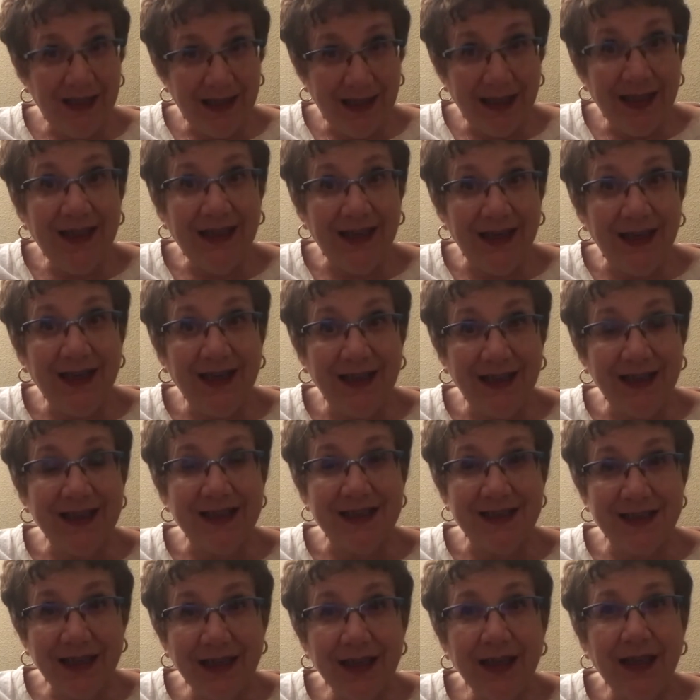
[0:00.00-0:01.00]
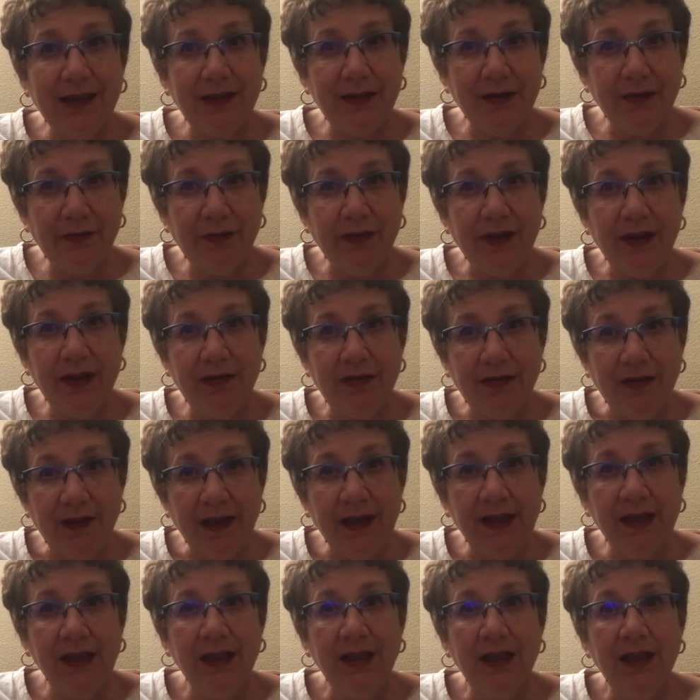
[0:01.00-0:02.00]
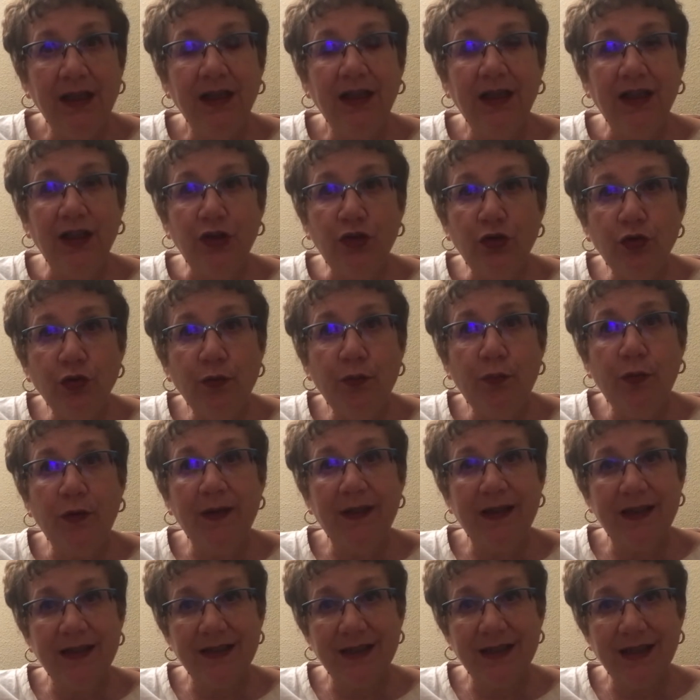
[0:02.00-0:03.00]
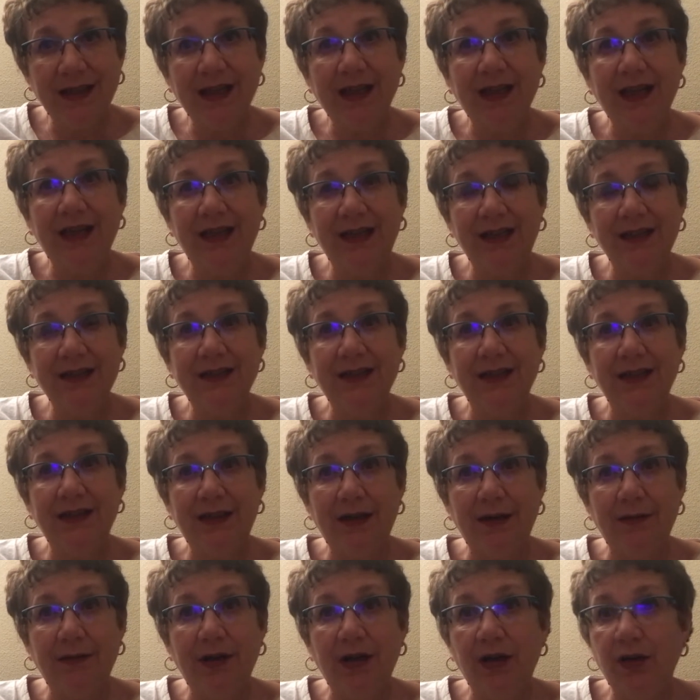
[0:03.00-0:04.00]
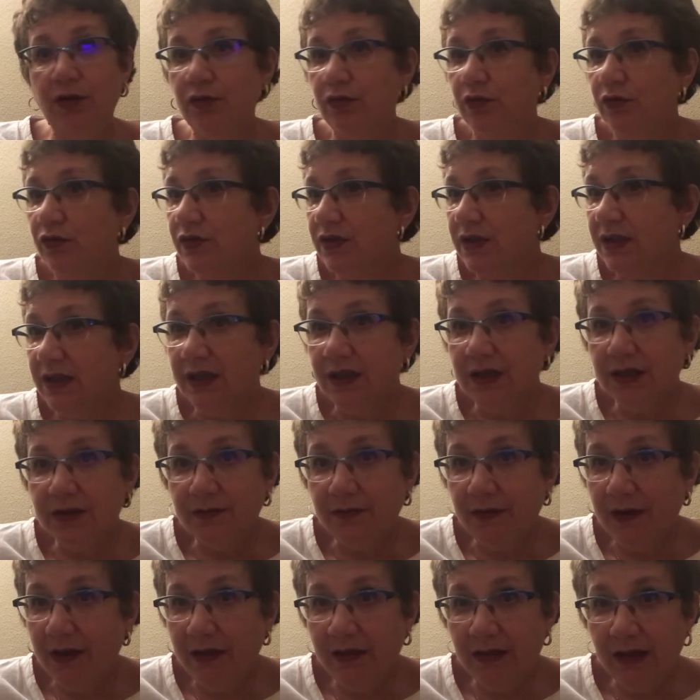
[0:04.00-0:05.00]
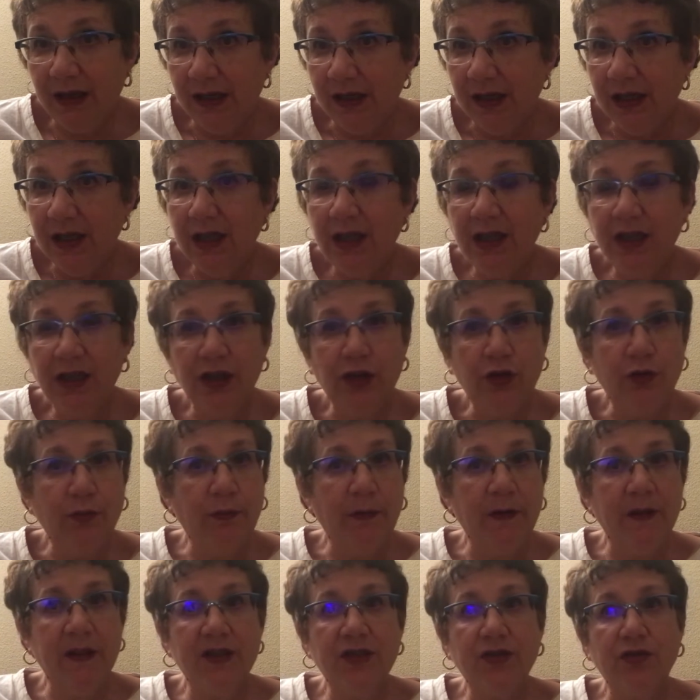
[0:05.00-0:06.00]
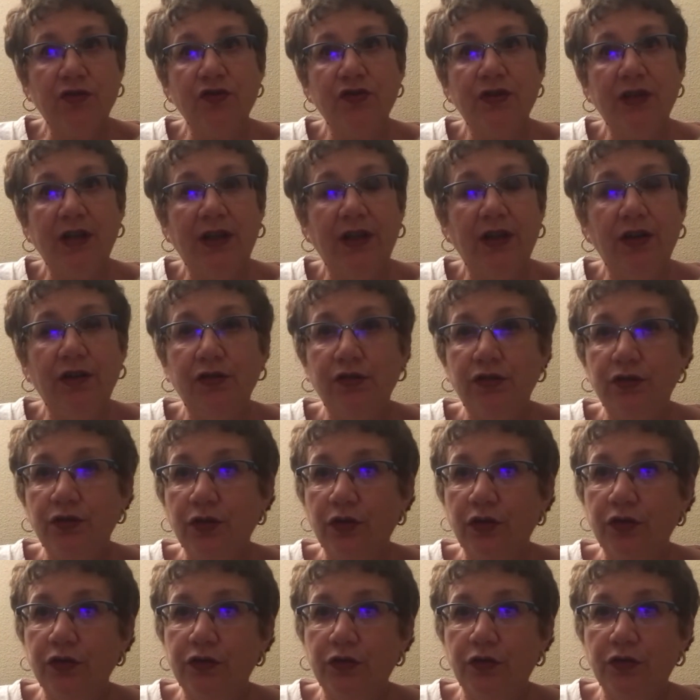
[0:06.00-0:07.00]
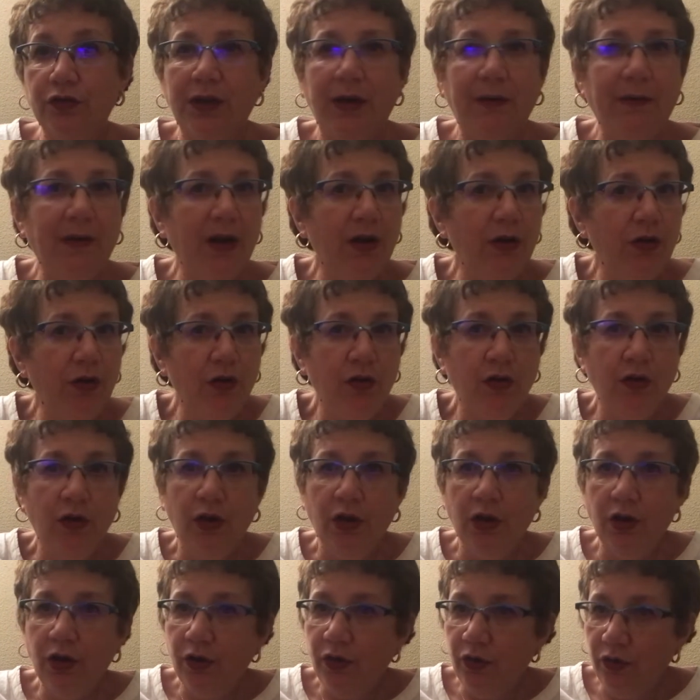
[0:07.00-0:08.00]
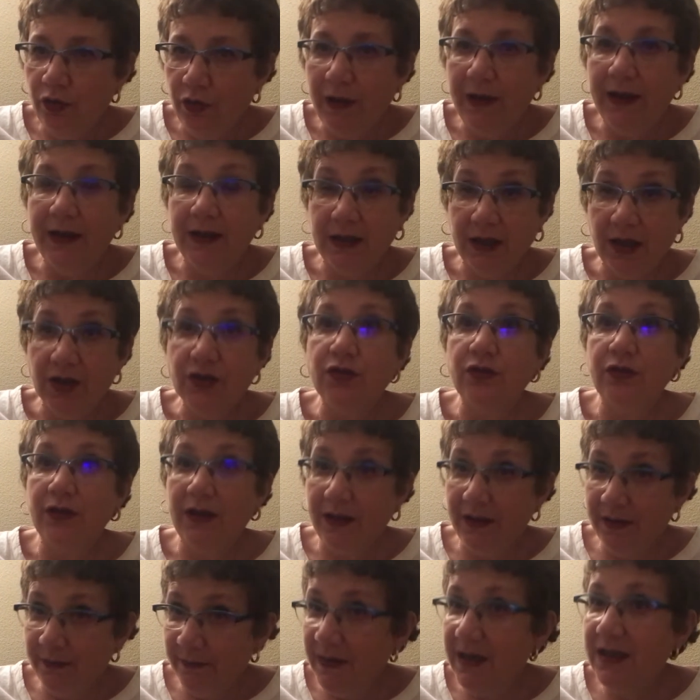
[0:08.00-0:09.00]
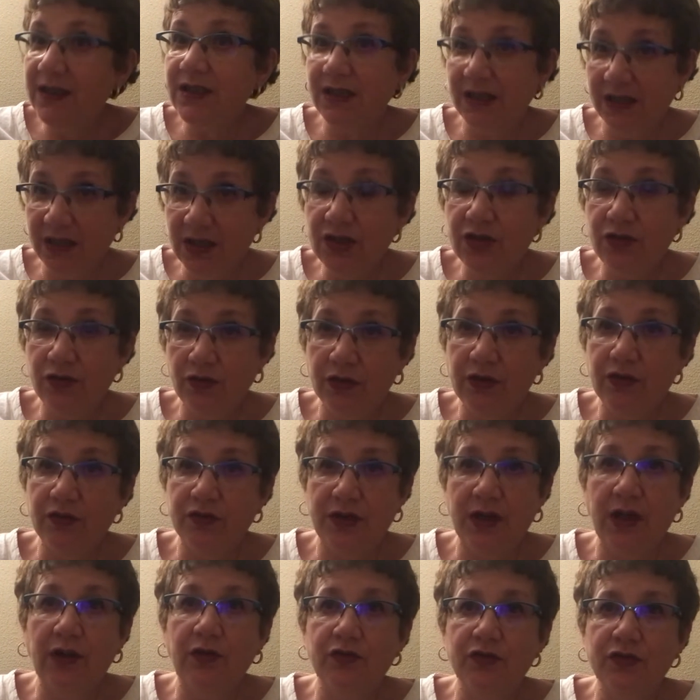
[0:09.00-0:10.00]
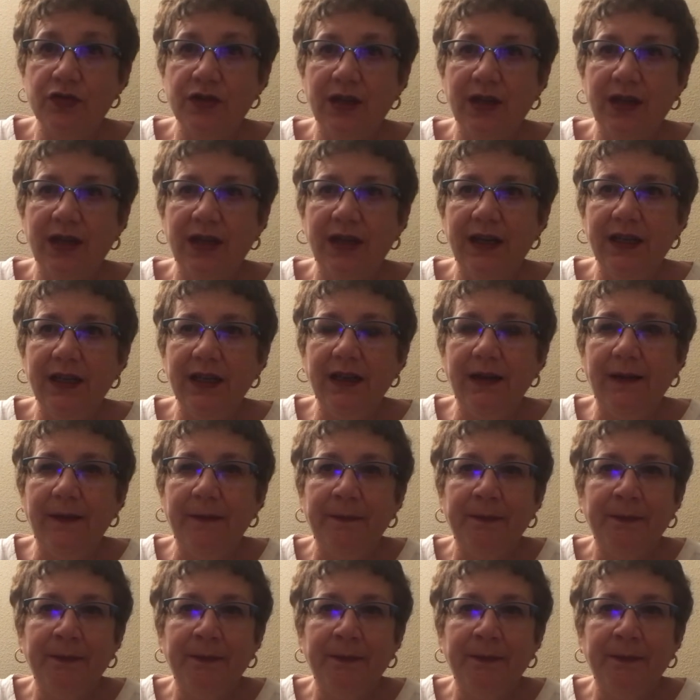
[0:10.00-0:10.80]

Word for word: y en el que sea difícil que tú puedas dejar ese trabajo. Si es fácil que tú puedes conseguir otro trabajo, no hay caso y además es lo que os aconsejaría.